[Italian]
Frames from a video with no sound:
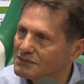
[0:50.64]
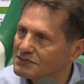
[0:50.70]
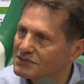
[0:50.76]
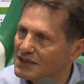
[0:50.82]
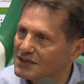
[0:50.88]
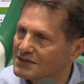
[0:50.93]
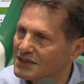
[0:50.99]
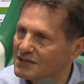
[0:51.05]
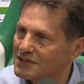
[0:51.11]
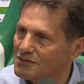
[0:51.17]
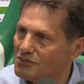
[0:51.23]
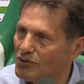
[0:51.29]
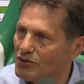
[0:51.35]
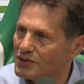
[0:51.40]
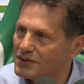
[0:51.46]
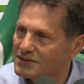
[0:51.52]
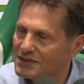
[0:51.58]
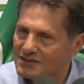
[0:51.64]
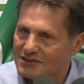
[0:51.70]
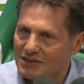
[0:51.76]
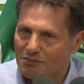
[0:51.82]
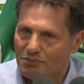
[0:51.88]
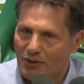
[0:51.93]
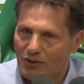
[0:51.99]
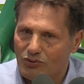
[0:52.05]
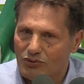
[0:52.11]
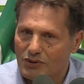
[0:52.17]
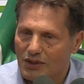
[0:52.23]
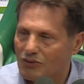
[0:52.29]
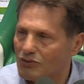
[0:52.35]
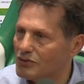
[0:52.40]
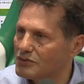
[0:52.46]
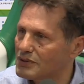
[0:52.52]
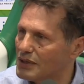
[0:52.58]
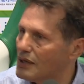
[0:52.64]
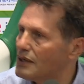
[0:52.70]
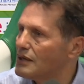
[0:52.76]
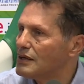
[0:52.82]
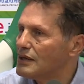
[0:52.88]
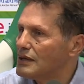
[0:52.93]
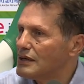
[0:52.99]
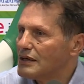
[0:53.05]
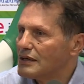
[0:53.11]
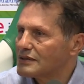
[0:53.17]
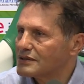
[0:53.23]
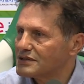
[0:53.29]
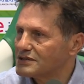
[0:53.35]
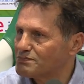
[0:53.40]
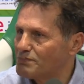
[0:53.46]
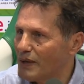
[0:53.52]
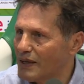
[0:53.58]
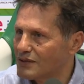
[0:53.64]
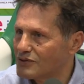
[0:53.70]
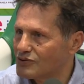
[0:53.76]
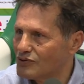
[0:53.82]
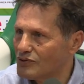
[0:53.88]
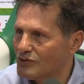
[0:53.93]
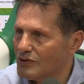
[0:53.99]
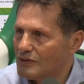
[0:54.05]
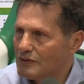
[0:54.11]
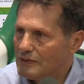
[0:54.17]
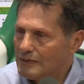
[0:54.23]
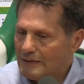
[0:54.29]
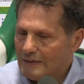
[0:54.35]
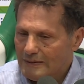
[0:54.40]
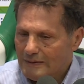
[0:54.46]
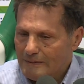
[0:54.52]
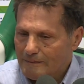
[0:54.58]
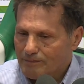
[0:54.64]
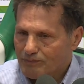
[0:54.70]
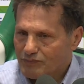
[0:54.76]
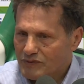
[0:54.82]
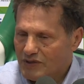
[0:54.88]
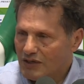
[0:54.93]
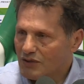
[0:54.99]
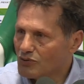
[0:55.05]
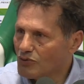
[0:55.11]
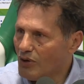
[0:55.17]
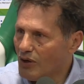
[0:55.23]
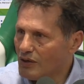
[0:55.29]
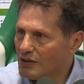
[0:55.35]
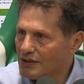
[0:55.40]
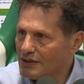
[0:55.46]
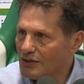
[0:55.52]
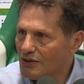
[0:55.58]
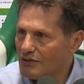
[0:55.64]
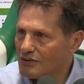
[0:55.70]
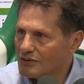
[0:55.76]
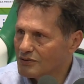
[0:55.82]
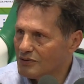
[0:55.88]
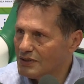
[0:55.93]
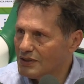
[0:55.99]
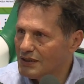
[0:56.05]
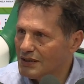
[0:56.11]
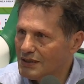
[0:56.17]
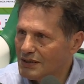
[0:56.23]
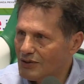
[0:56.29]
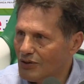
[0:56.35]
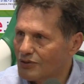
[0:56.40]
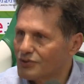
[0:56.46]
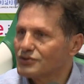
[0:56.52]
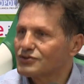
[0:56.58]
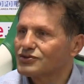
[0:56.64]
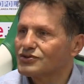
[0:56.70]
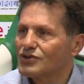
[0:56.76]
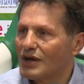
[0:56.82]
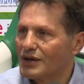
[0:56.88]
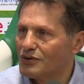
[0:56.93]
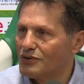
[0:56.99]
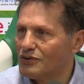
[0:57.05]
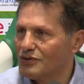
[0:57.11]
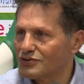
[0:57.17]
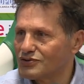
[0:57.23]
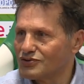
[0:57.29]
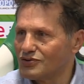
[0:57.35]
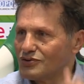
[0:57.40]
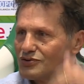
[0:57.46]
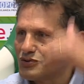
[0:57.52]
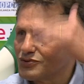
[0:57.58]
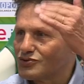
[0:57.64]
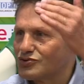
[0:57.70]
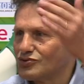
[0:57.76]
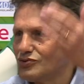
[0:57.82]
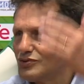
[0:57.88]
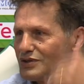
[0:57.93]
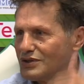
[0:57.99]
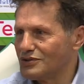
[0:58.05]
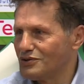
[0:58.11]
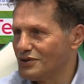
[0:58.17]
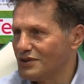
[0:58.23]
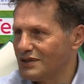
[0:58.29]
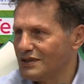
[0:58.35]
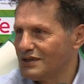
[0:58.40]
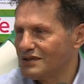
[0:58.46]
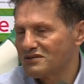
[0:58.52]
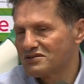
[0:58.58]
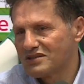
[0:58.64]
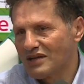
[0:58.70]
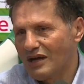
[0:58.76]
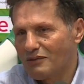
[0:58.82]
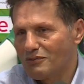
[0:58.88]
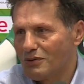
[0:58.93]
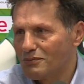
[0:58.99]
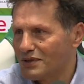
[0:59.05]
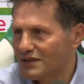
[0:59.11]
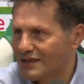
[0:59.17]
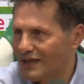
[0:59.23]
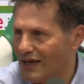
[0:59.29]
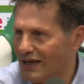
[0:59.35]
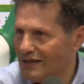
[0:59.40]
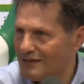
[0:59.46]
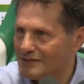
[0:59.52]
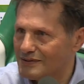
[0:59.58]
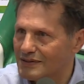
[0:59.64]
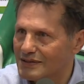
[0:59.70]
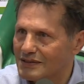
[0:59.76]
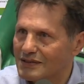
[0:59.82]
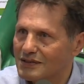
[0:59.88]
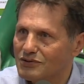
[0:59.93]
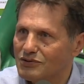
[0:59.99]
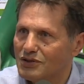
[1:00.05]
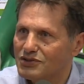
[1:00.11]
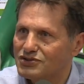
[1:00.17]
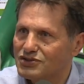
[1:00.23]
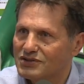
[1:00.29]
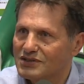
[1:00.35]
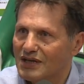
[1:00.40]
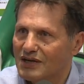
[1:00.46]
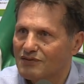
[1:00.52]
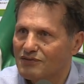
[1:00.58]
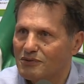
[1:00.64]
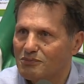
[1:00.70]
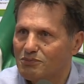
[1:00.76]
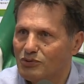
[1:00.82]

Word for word: senza timore, senza paura, con rispetto dei ruoli, no? Eh, loro sono, sono su e noi siamo a metà, noi ci serve i